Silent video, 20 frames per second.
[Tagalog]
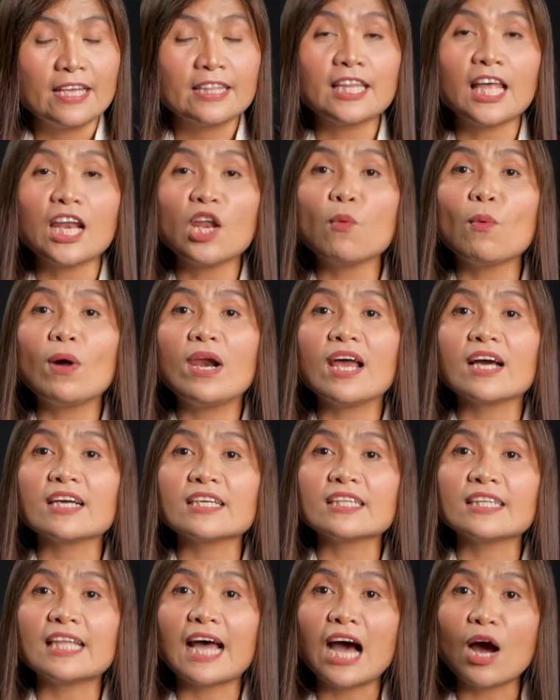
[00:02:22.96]
Dalawa
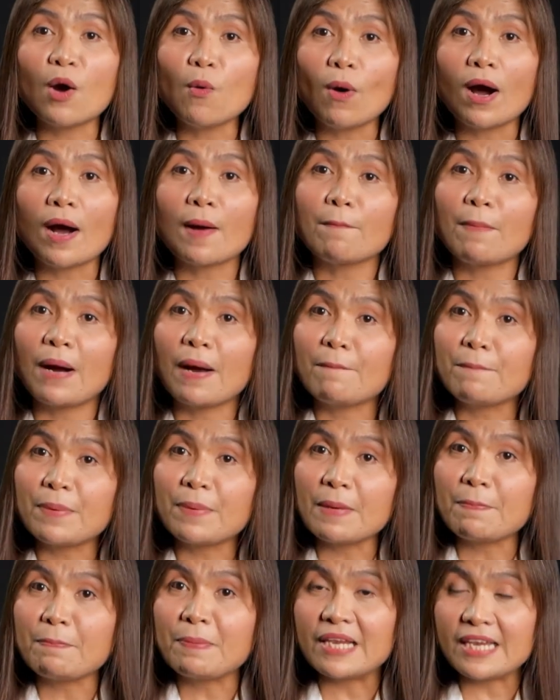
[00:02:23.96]
lang daw ang
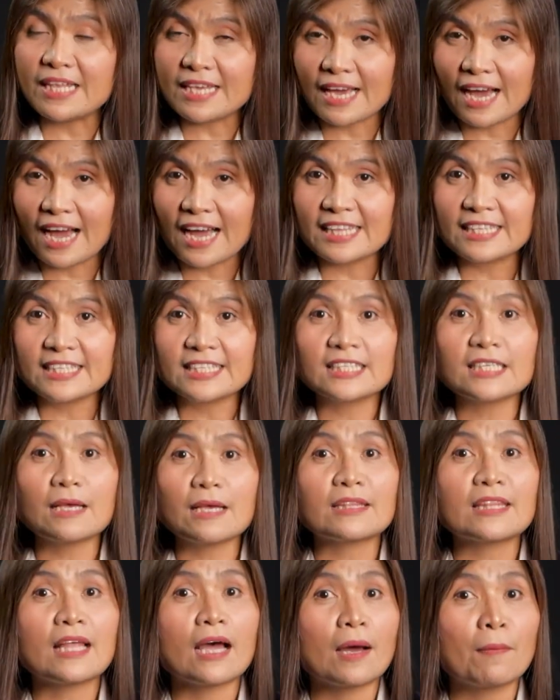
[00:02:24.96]
pagpipilian
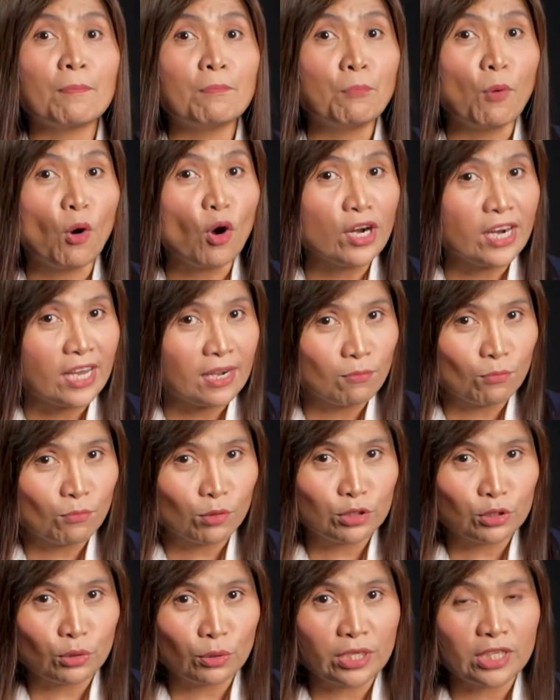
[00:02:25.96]
sa takbo ng
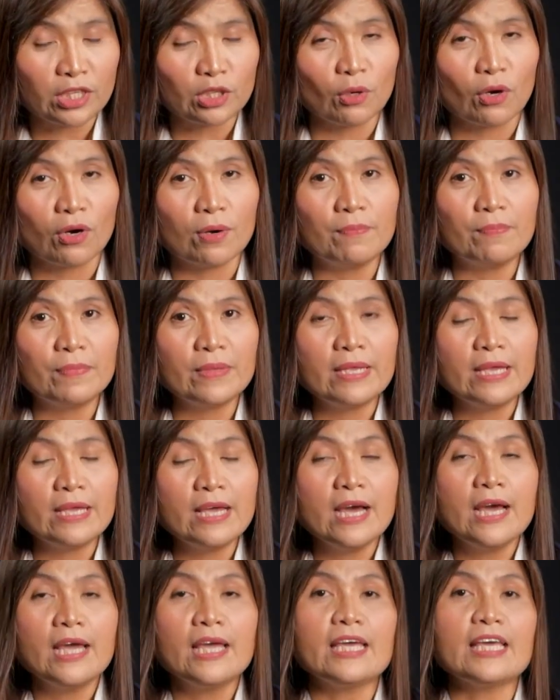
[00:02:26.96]
mundong ito.
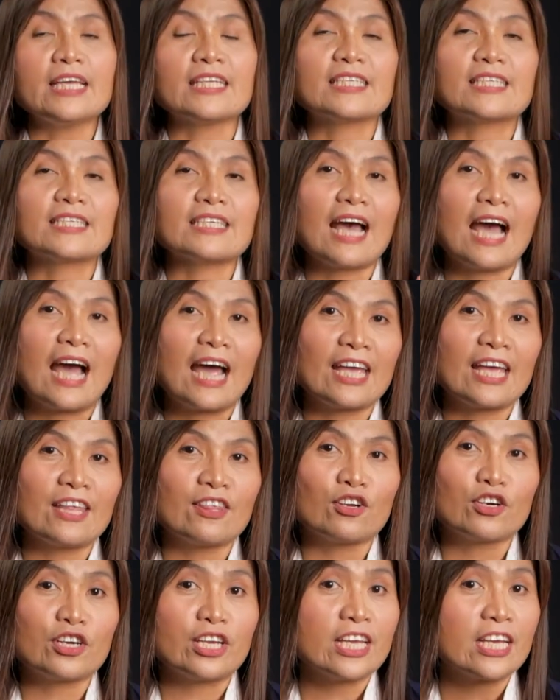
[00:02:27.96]
It's
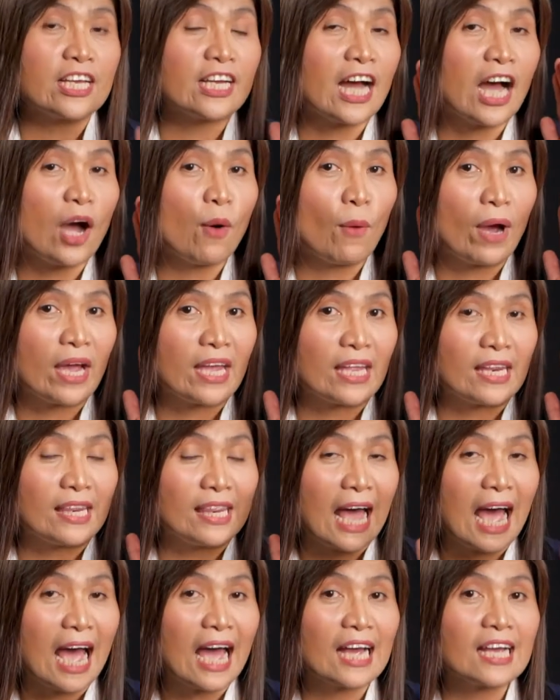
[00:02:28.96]
either ikaw ay
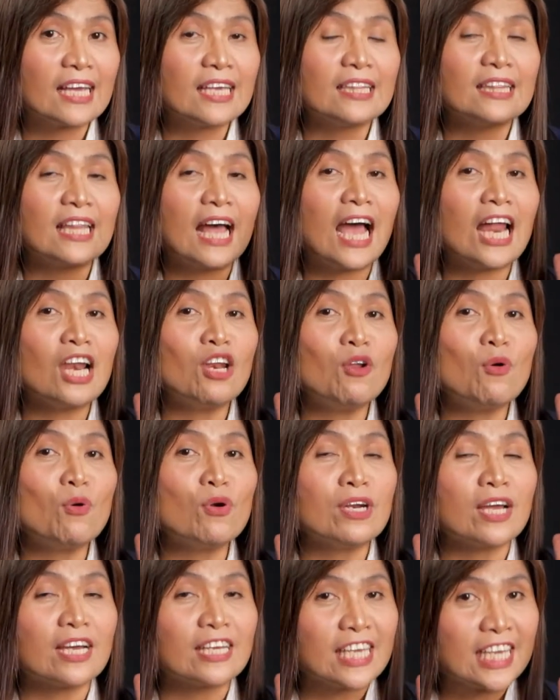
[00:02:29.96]
lag,
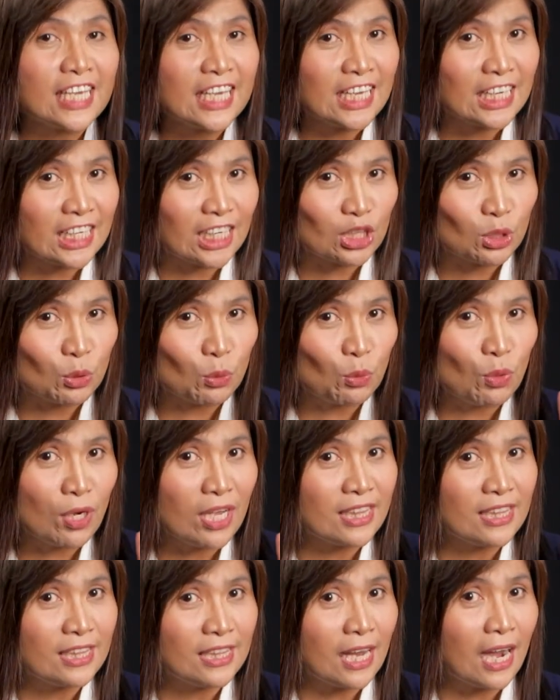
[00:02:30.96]
lalong nagiging
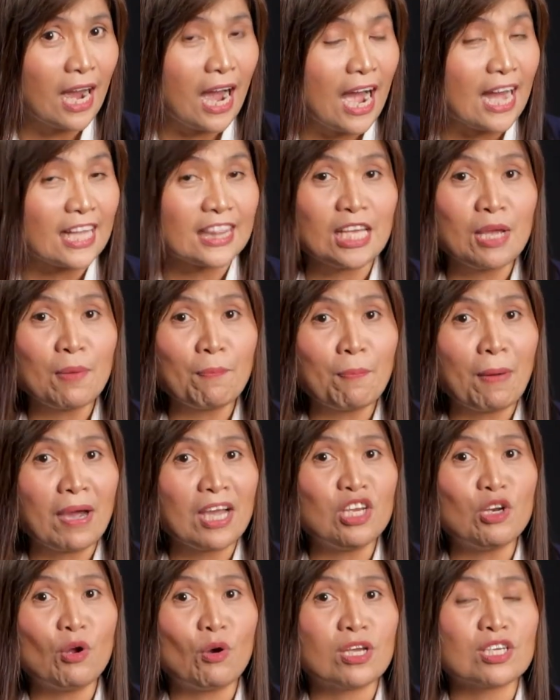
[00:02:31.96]
katulad ng ating
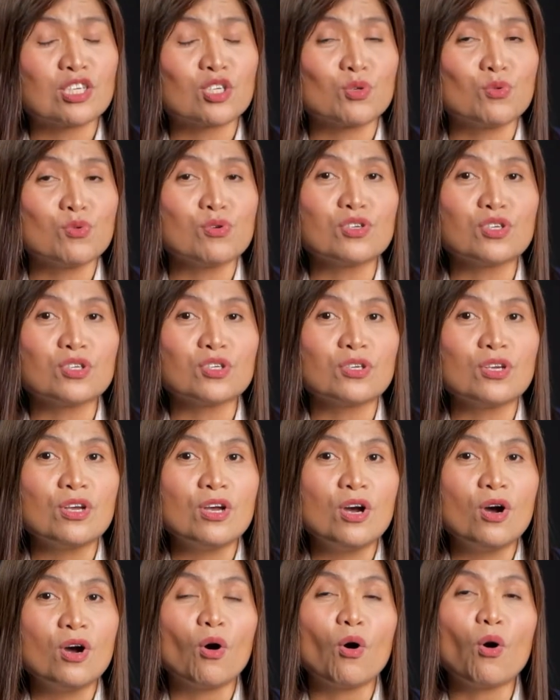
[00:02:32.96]
Panginoong Yesus
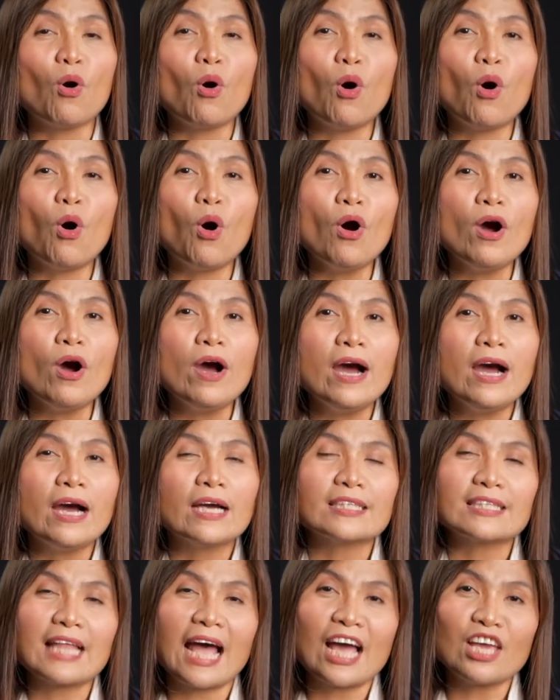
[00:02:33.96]
o
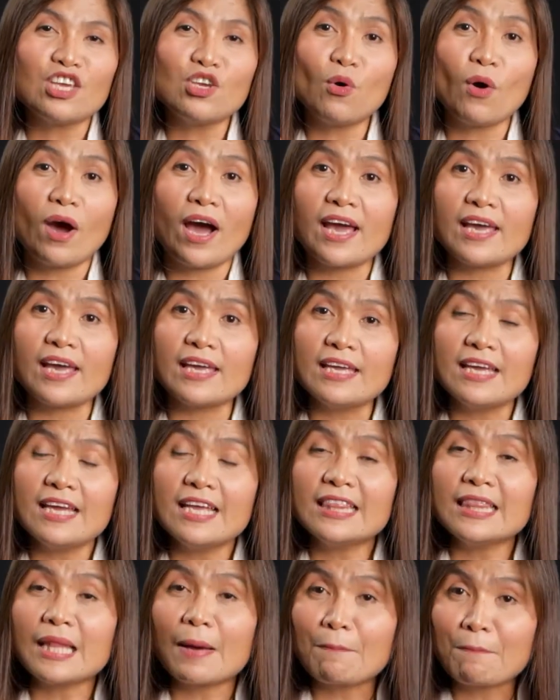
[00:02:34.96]
tayo ay
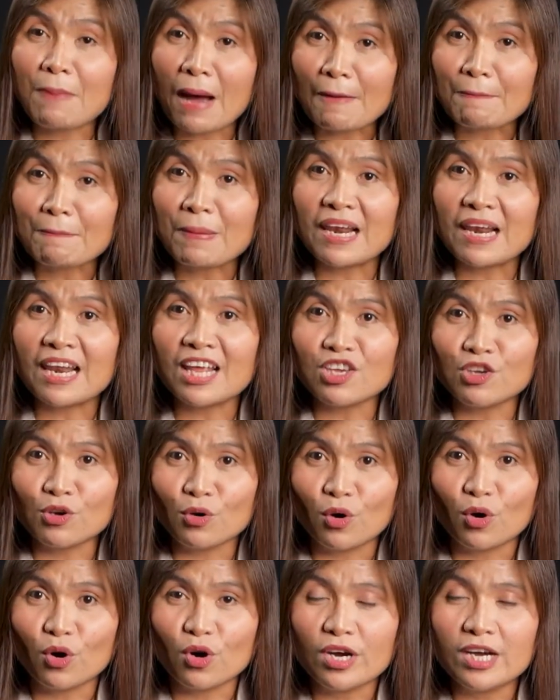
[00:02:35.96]

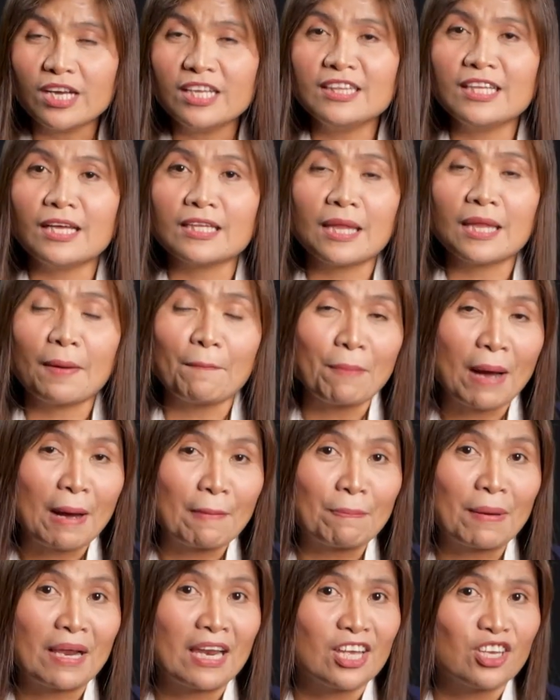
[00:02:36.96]
napapalayo na
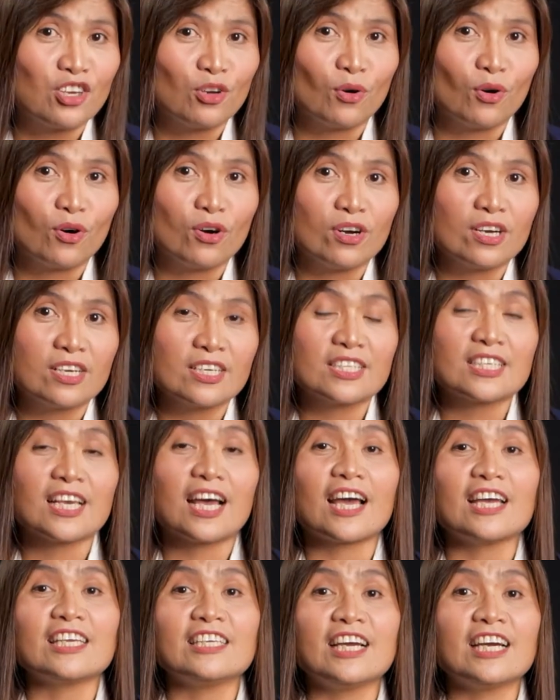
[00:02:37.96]
napapalayo sa
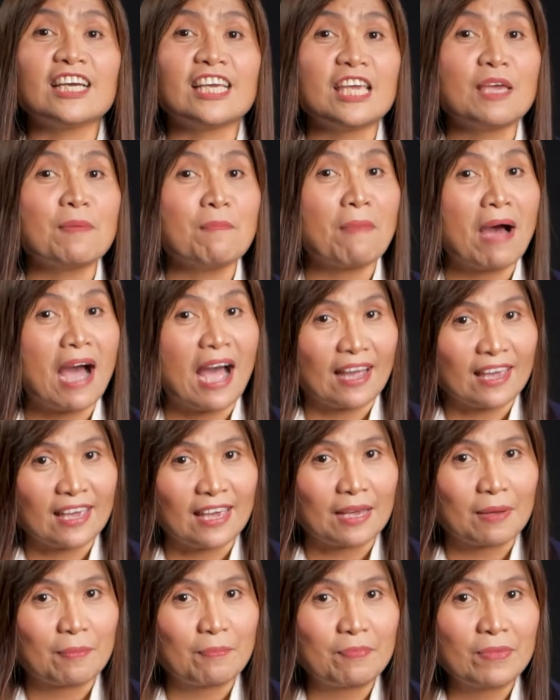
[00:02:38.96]
kanyang
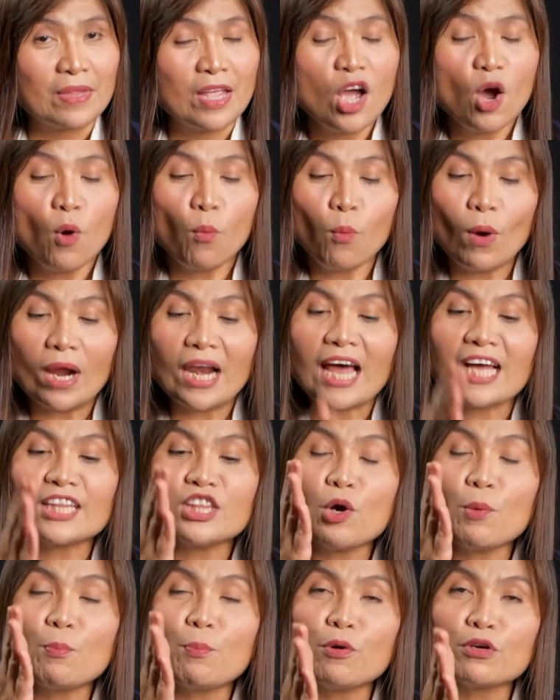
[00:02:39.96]
imahe. Wala
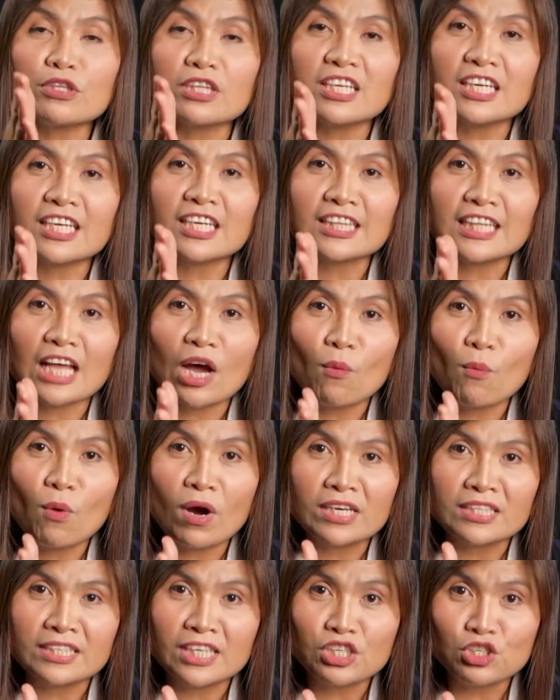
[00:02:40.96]
daw pong
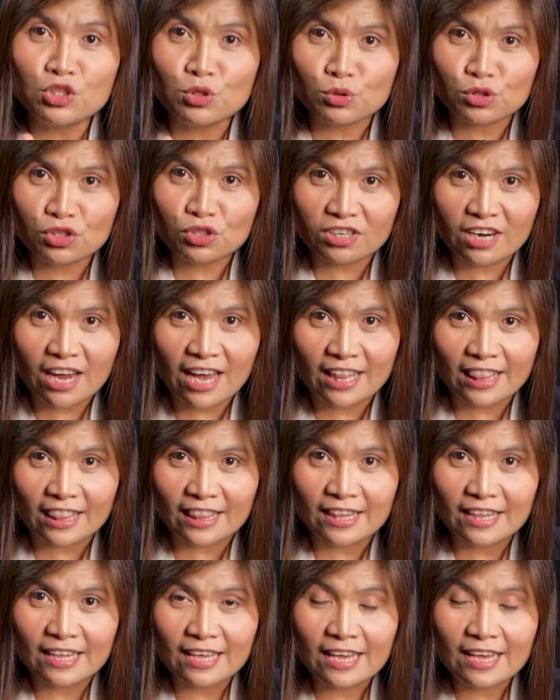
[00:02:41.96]
tinatawag na neutral.